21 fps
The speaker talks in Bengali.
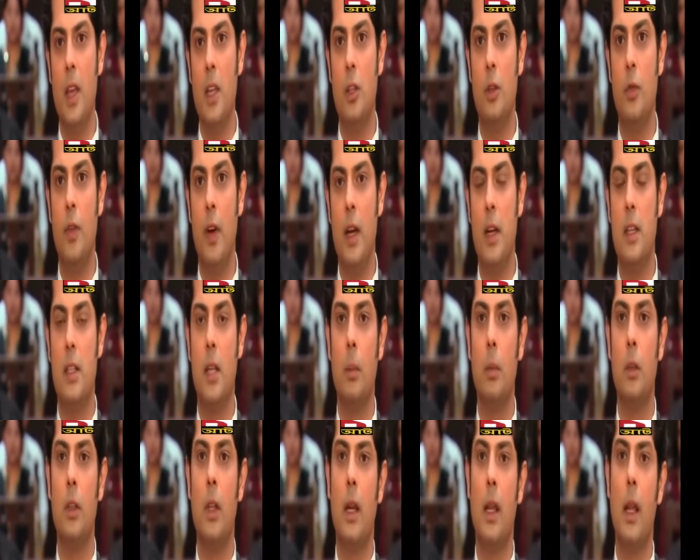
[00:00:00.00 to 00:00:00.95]
কুড়ি মিটার
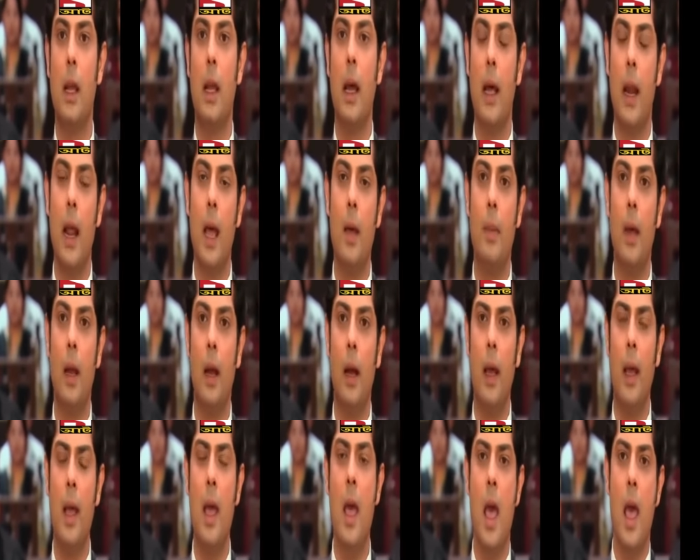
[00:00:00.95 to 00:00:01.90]
সমুদ্রের গভীরে
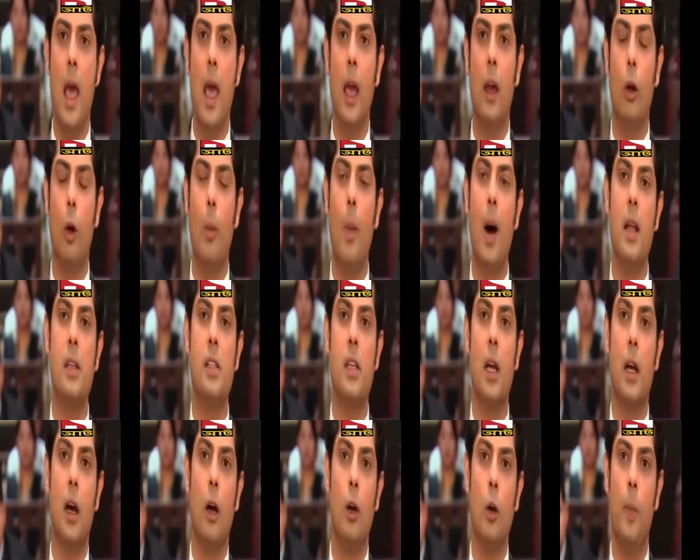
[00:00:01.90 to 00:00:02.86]
নামেন এক
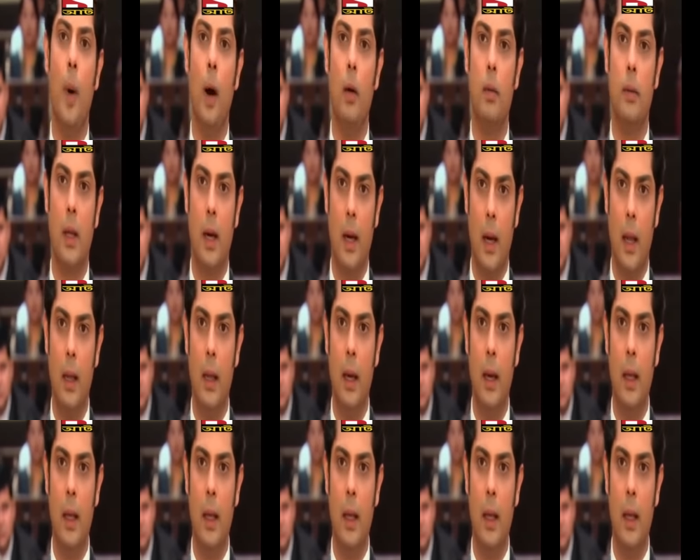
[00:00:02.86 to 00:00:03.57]
রোমাঞ্চক অনুভূতির